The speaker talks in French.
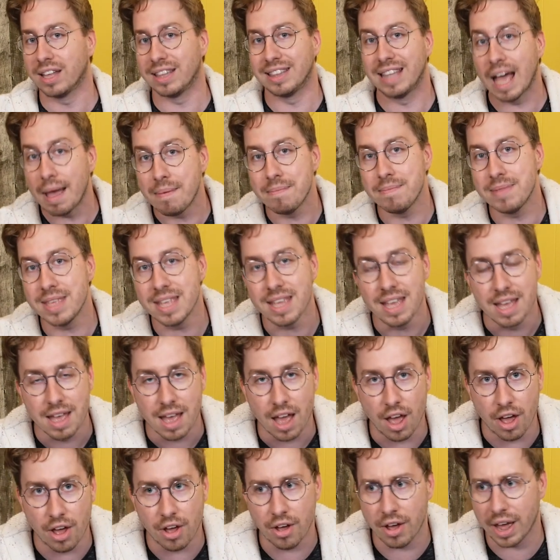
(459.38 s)
d'amis,
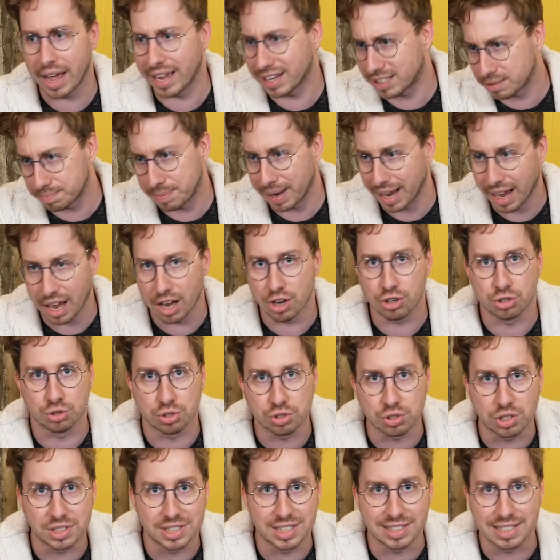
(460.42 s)
euh, espérant
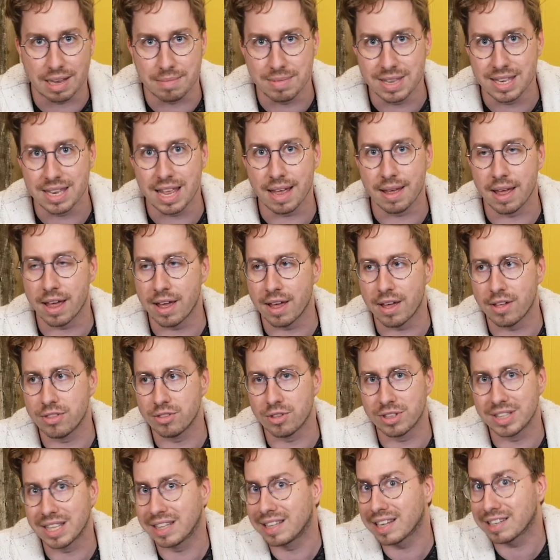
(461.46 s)
juste que ses amis
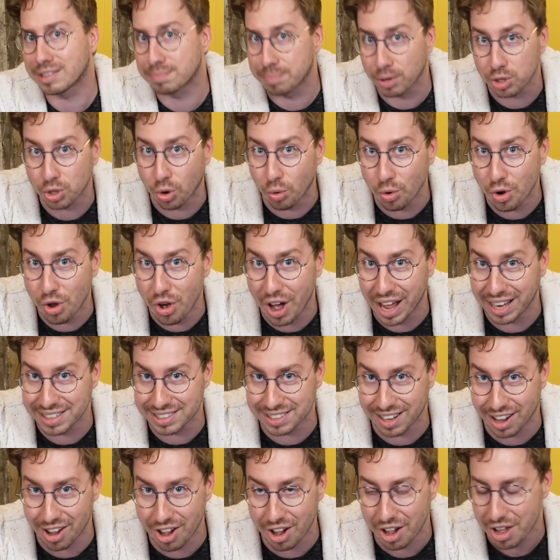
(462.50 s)
ne, détestent pas trop le
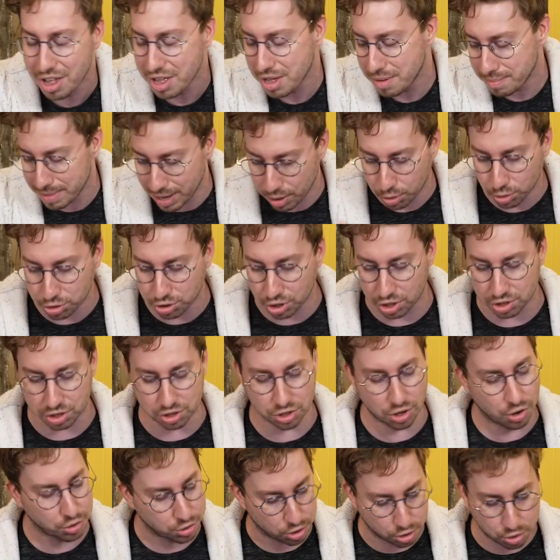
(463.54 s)
hasard. Mais outre
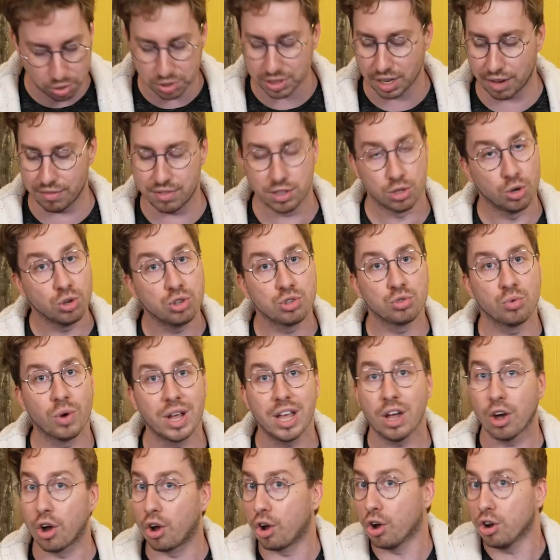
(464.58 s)
ça, on a tous envie de
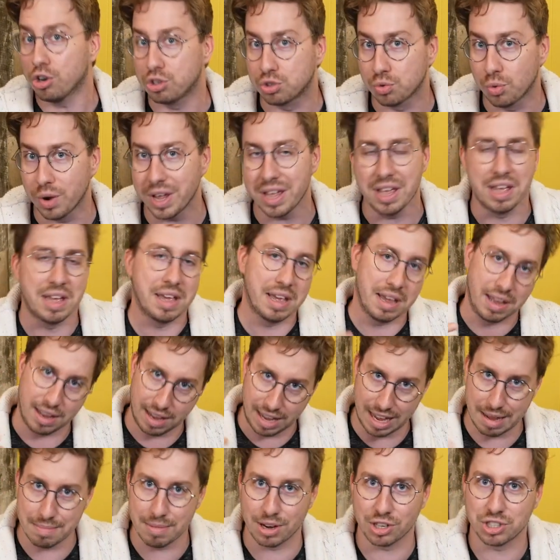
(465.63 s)
jouer, rejouer
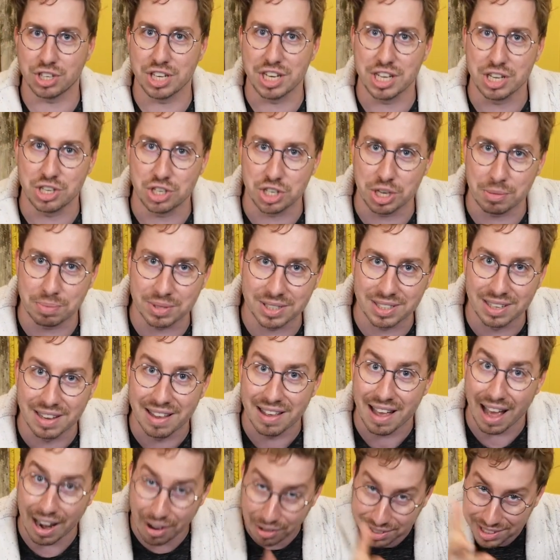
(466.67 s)
et manger des chips.
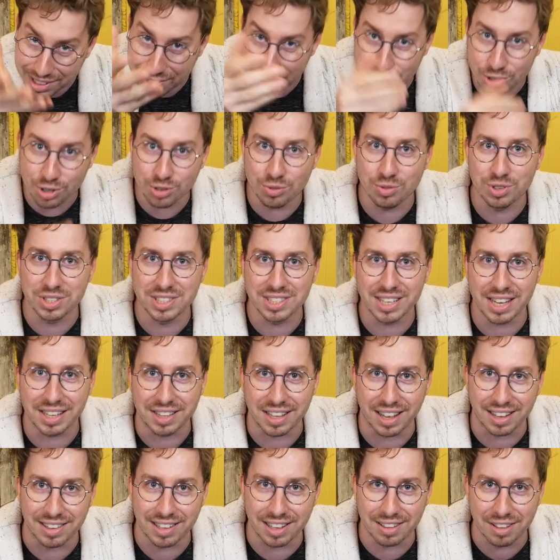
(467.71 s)
Alors c'est ce que je vous dis,
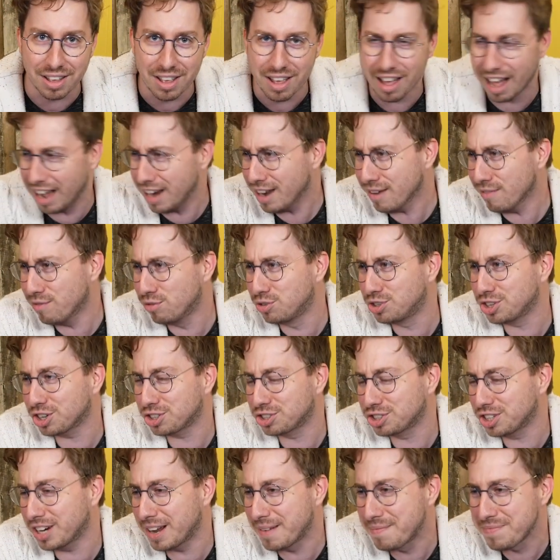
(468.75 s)
Internet. Allez vous
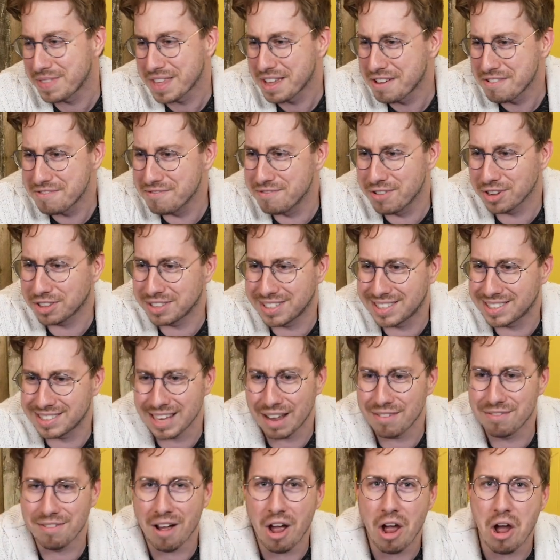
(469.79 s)
chercher votre
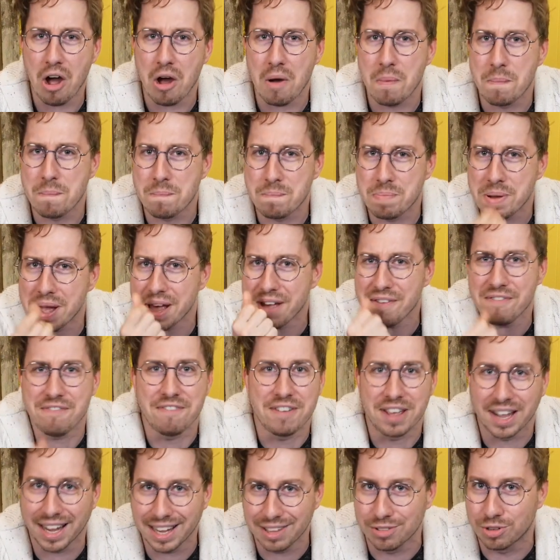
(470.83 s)
saveur
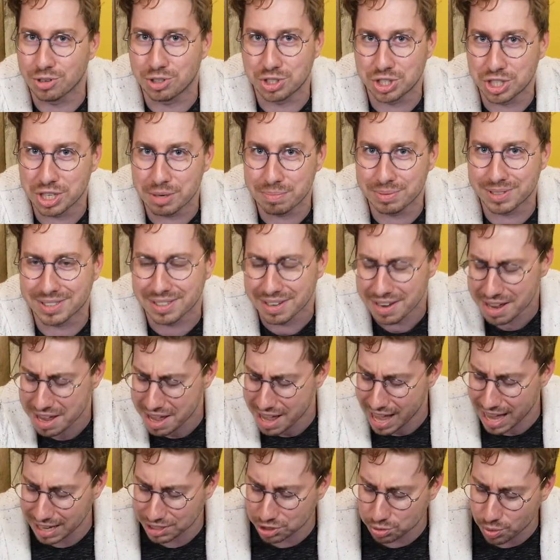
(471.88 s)
préférée de chips.
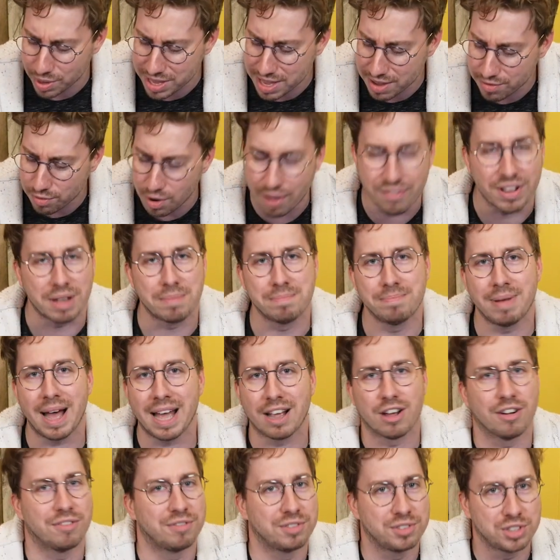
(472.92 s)
Assoyez-vous avec
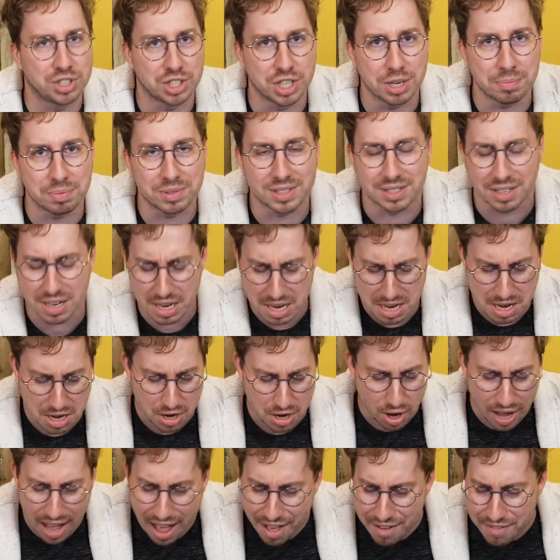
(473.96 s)
Bag of Chips,
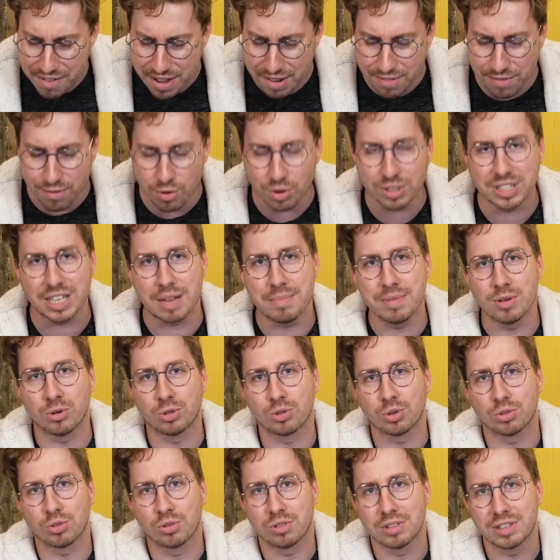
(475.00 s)
avec vos amis
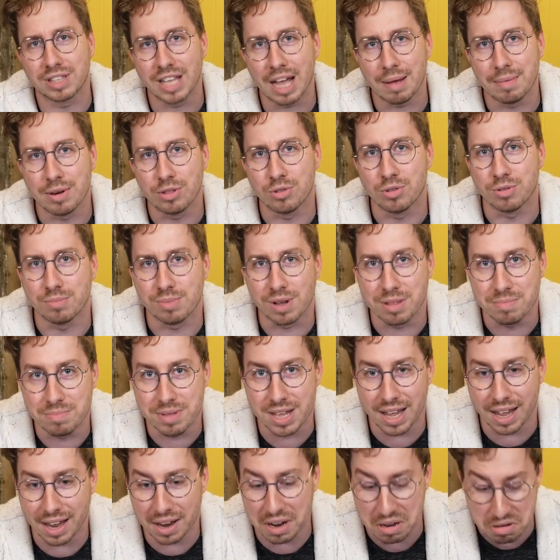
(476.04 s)
autour d'une table et d'une bonne
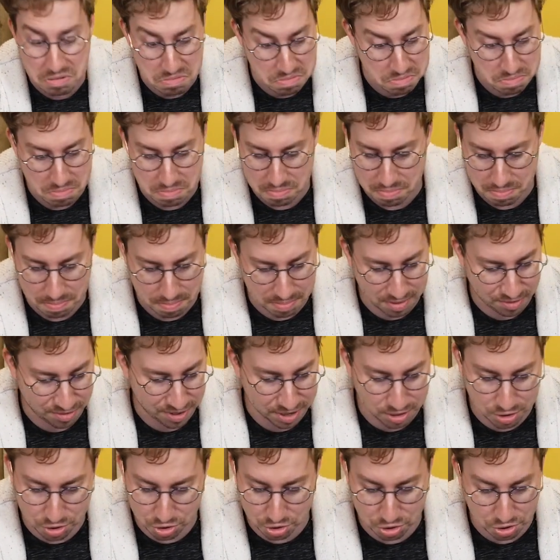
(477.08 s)
bière, puis
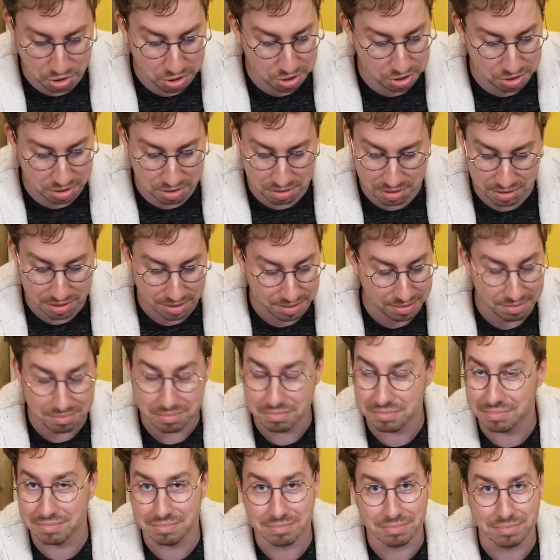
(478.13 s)
faites juste
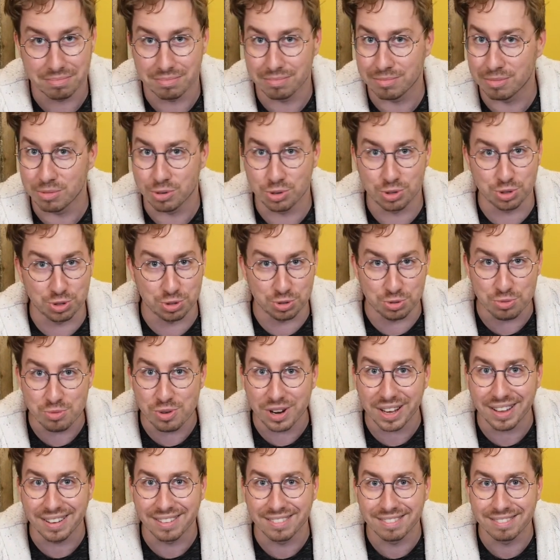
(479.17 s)

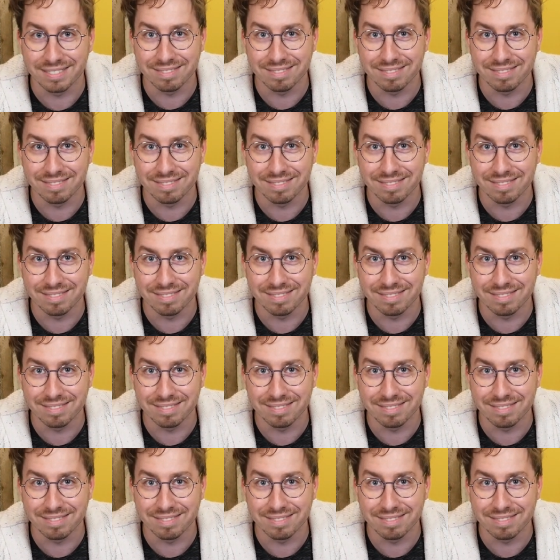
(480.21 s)
jouer.